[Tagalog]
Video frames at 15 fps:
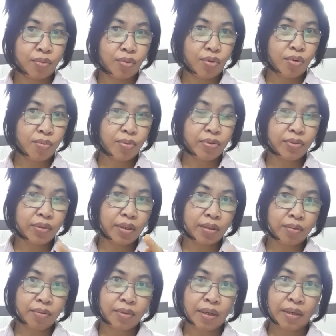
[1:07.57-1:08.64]
tobong
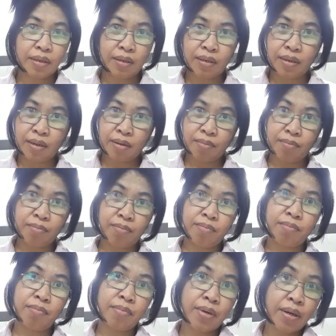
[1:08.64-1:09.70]
datudani
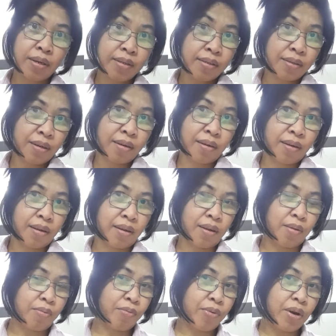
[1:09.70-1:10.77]
kyam basar
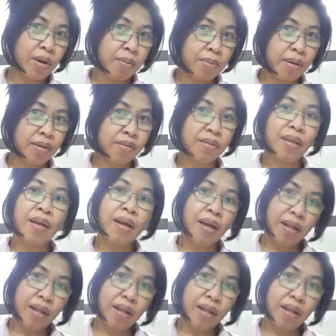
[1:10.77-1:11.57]
ngani province